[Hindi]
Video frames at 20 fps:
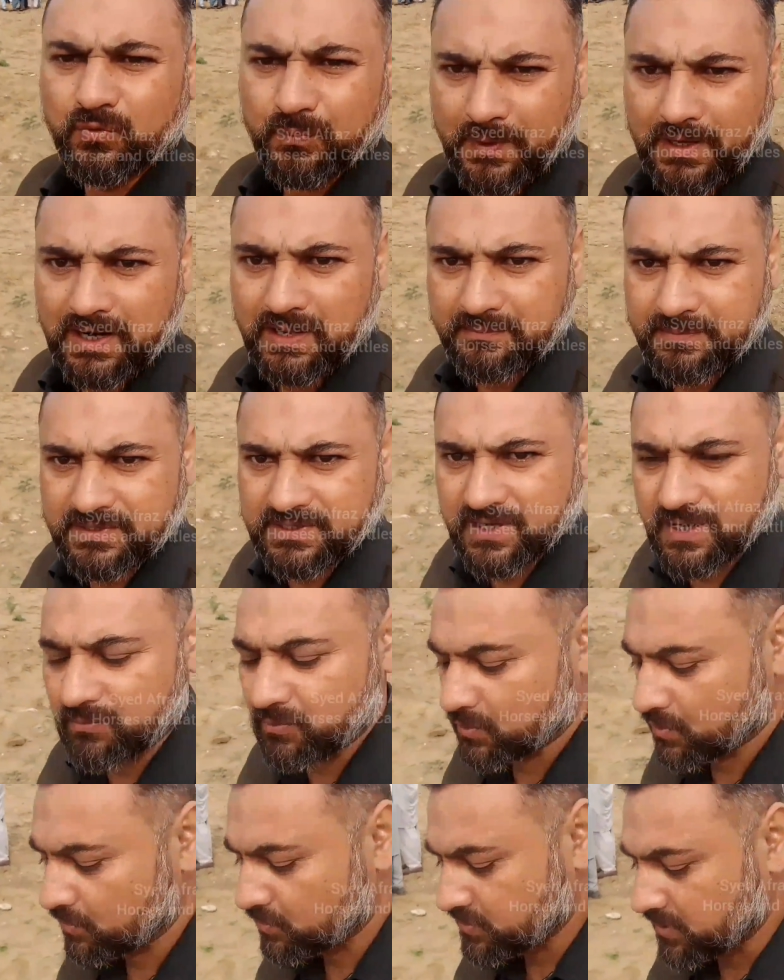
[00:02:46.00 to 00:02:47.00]
ऊपरला पंजाब
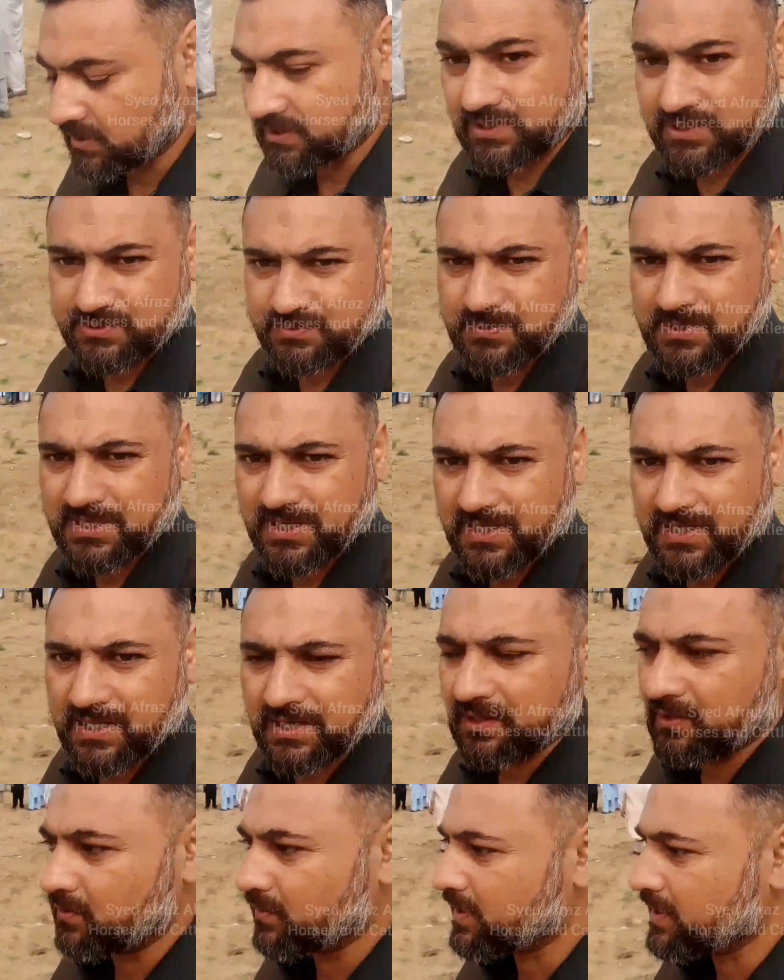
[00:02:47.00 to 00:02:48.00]
हो गया और साथ कश्मीर का
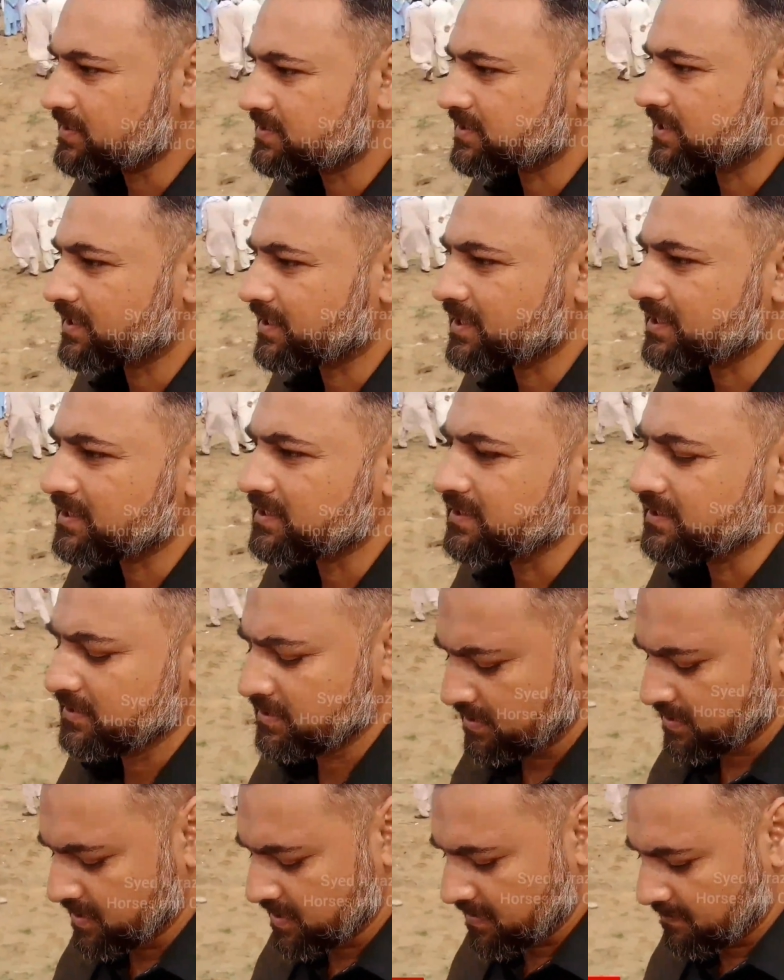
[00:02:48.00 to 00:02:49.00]
इलाका हो गया इस इलाके की
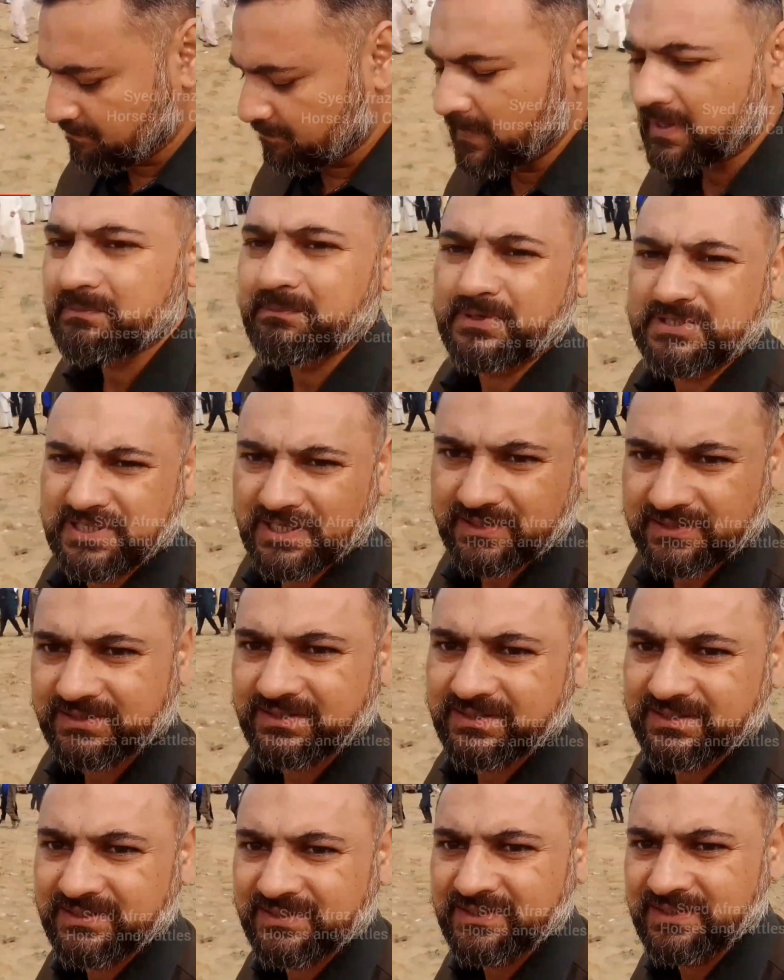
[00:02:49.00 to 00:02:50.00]
मनपसंद
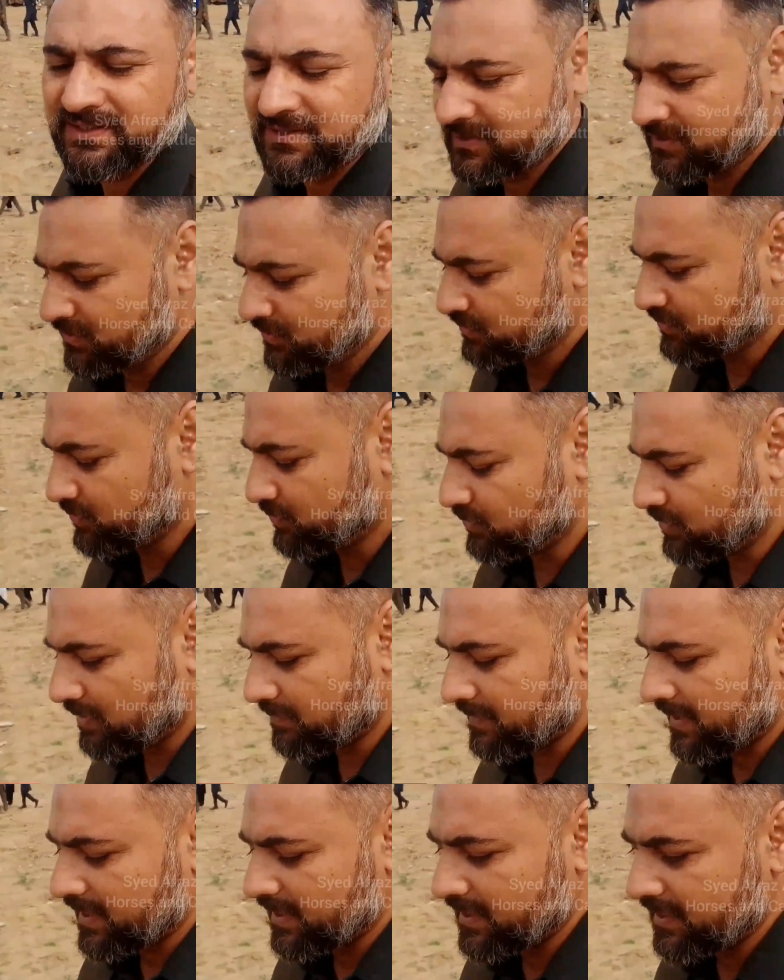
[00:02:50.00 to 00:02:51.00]
जो
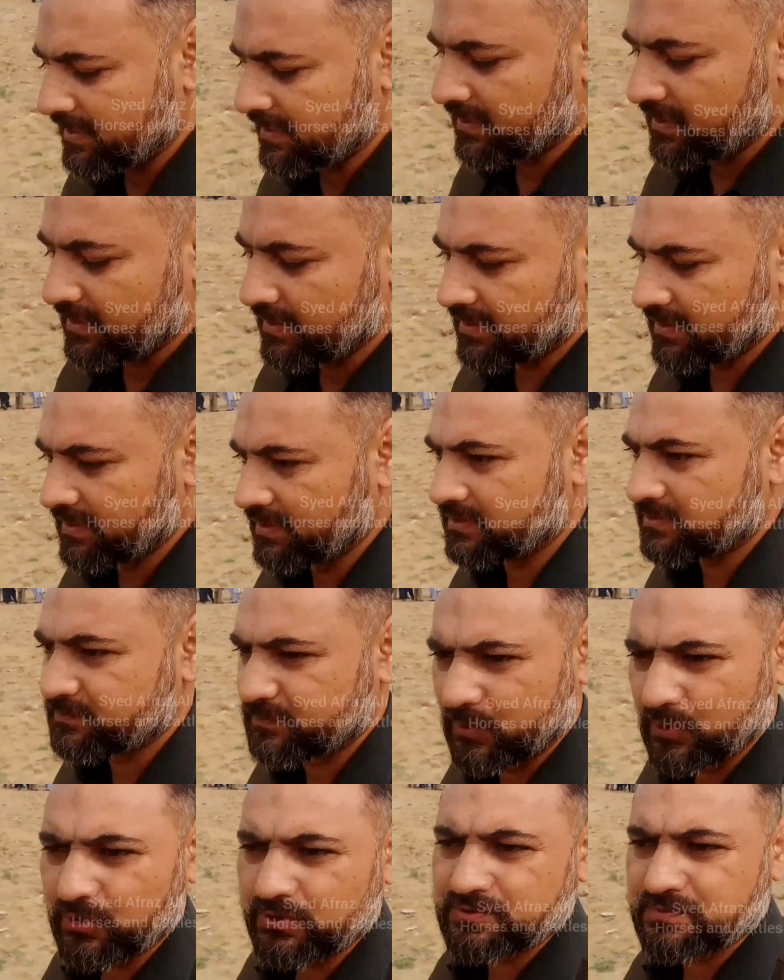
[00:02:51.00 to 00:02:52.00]
आप कह लें कि
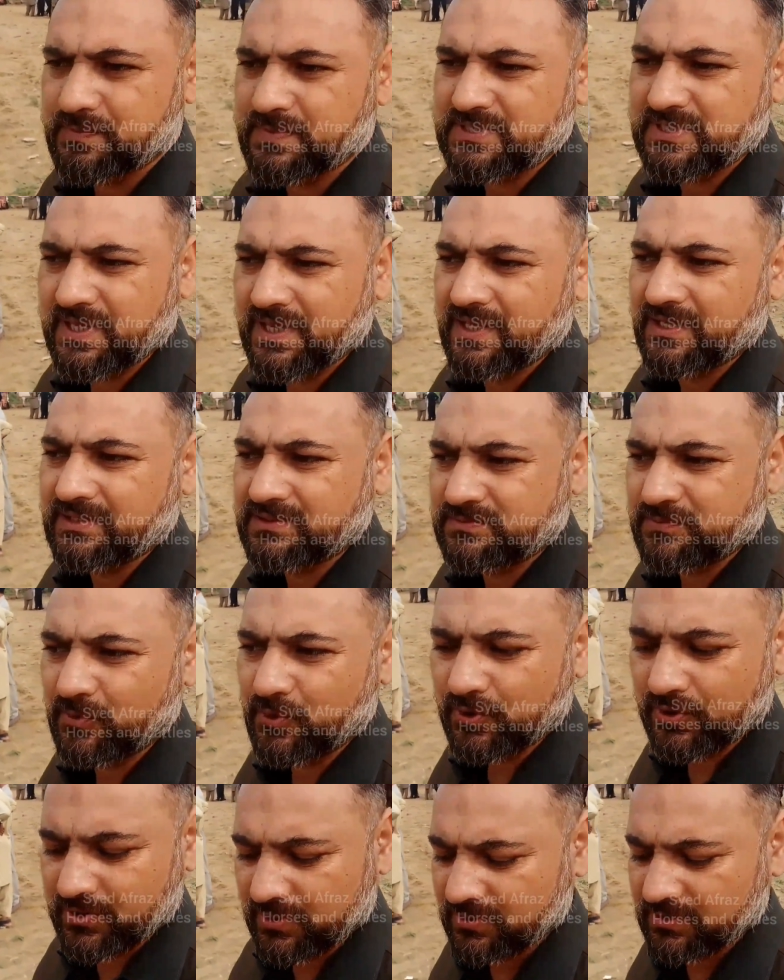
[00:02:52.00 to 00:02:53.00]
स्पोर्ट्स में से एक
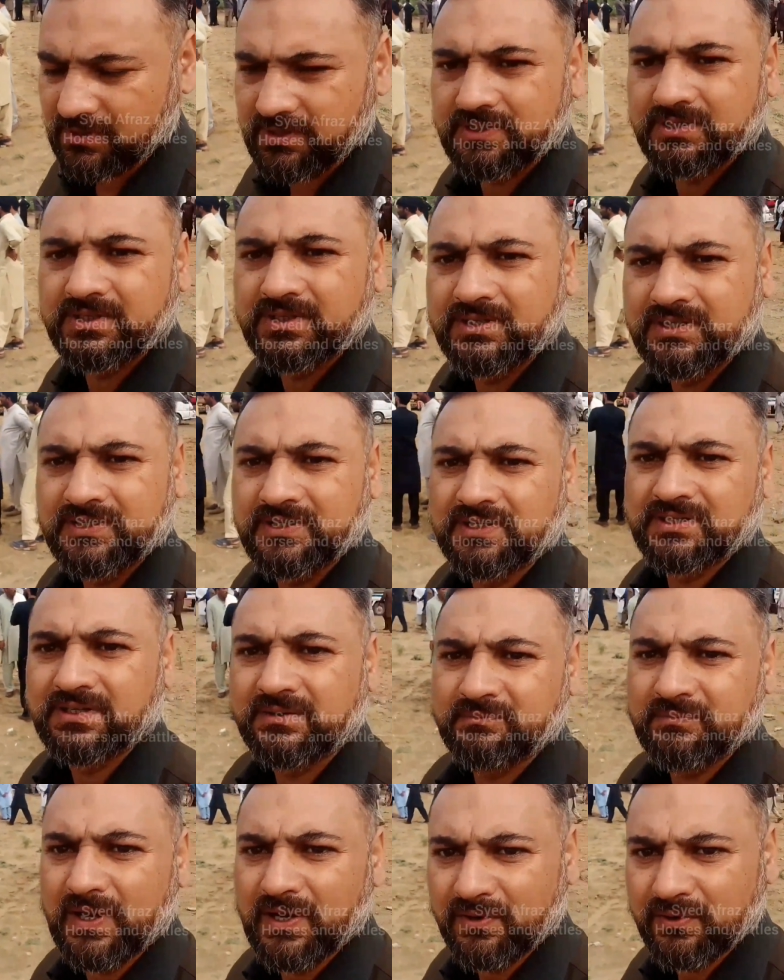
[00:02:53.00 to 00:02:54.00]
स्पोर्ट
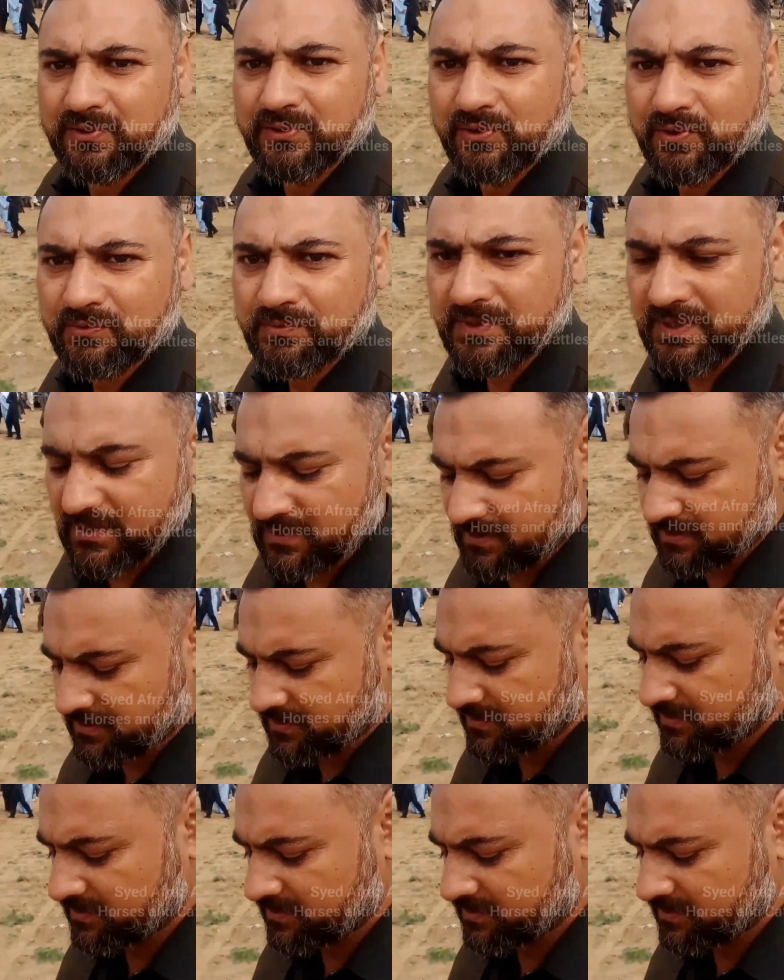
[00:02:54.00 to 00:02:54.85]
बैलों की दौड़ भी है